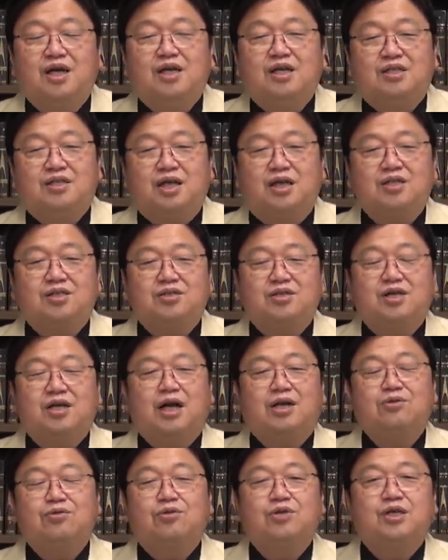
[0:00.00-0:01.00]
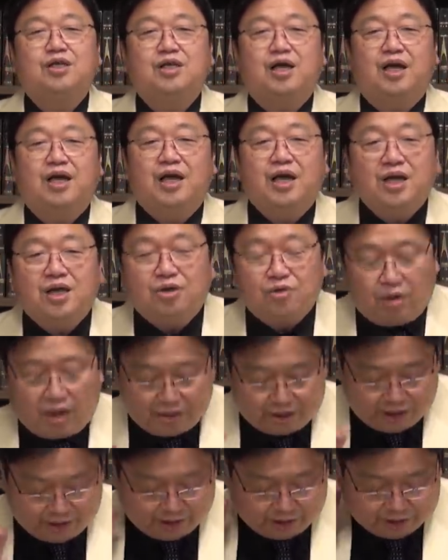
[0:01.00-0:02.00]
潜水艦乗りに影響を
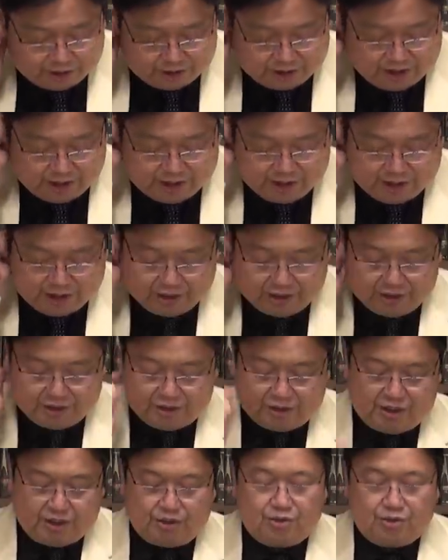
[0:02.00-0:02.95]
与えた事件なんですね。